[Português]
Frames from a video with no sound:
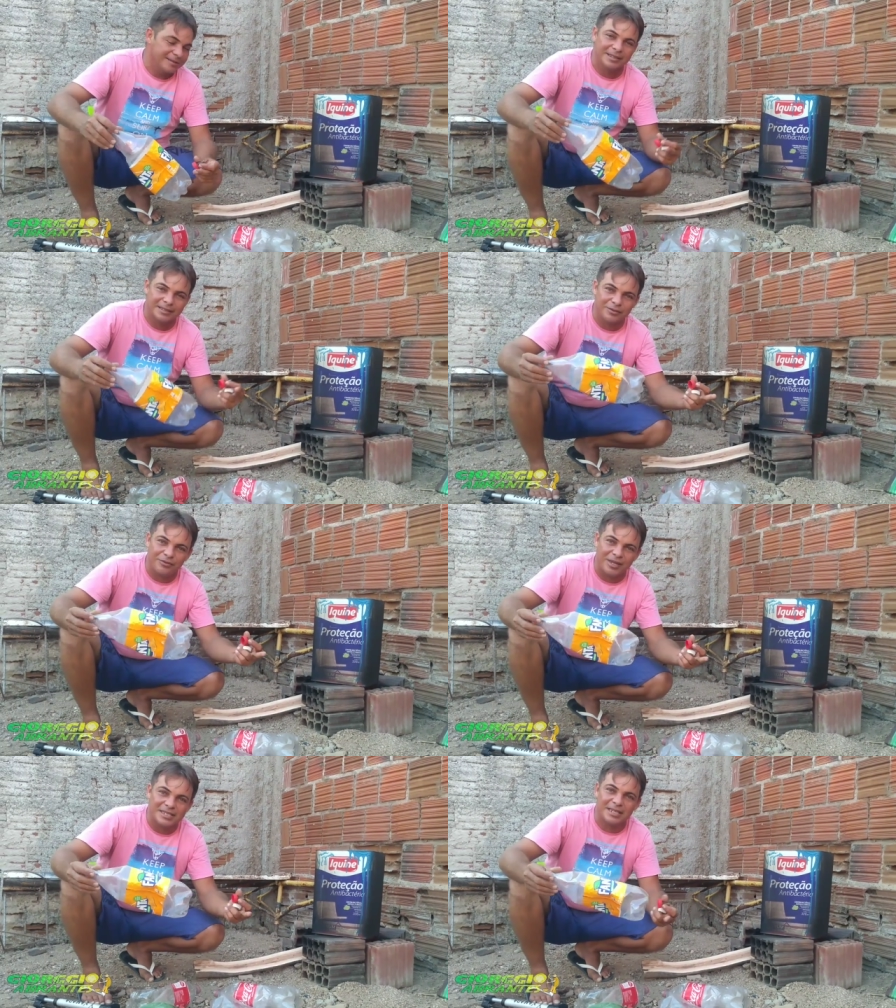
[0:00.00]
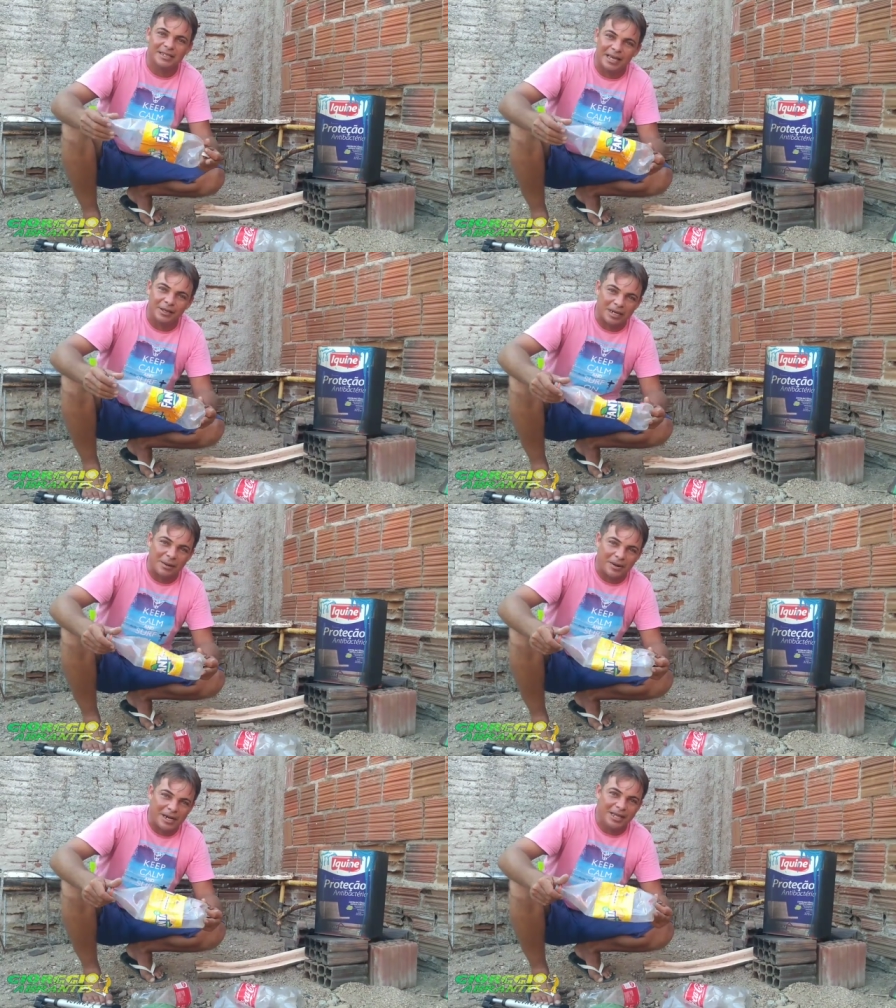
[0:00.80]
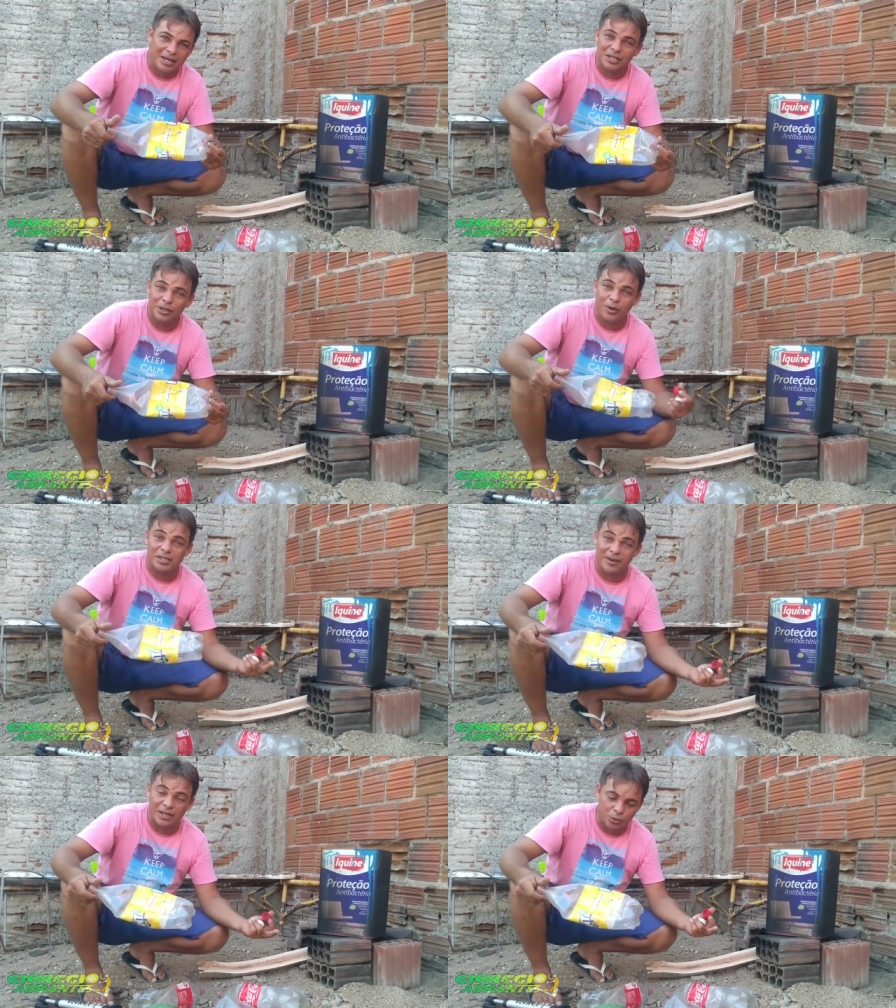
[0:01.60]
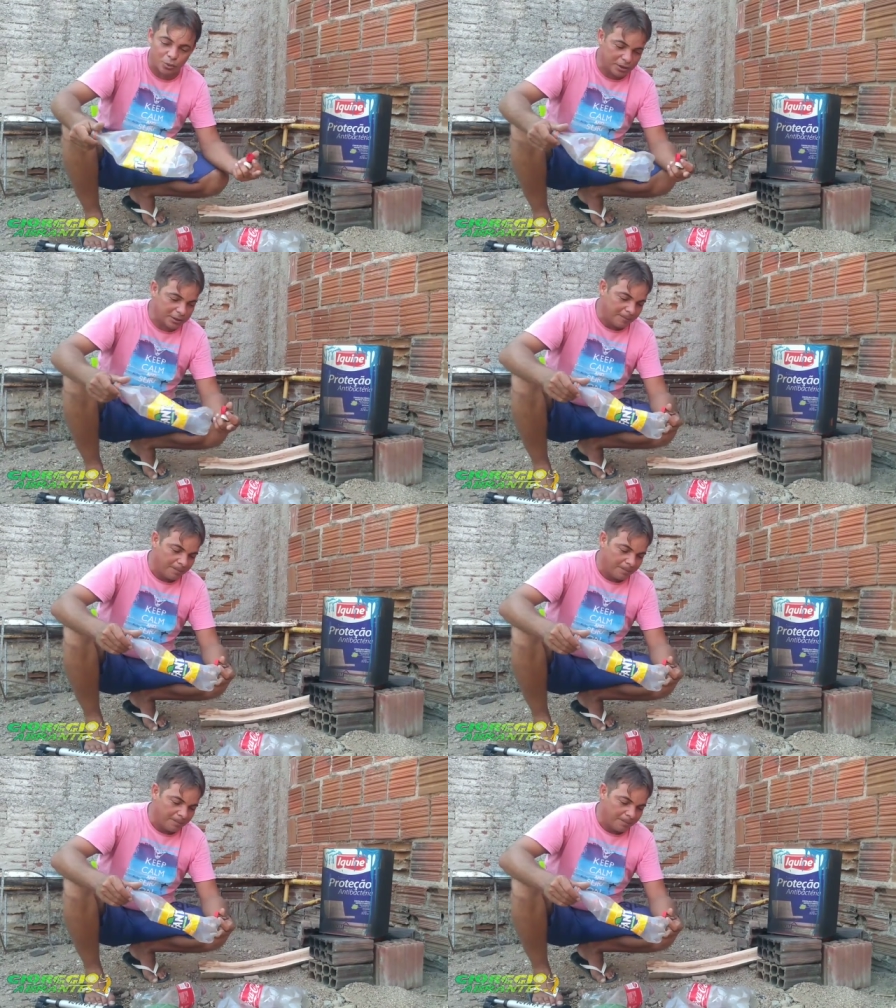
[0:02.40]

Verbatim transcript: Tentando facilitar o trabalho da gente com as vassouras